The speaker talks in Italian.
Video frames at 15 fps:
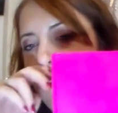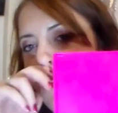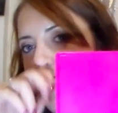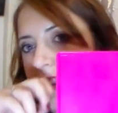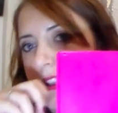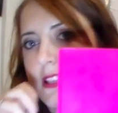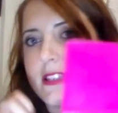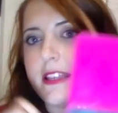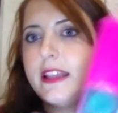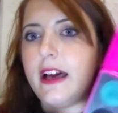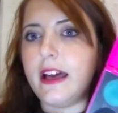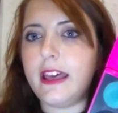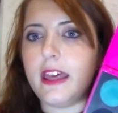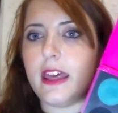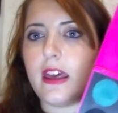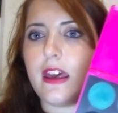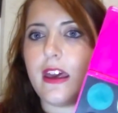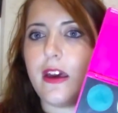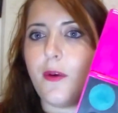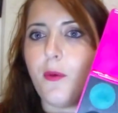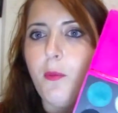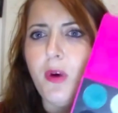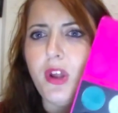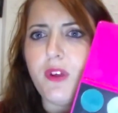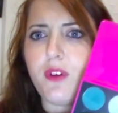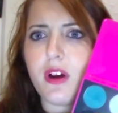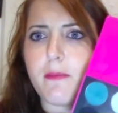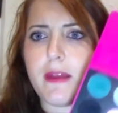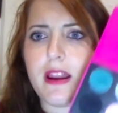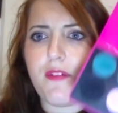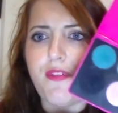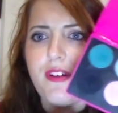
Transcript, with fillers: infatti è stato anche un motivo che me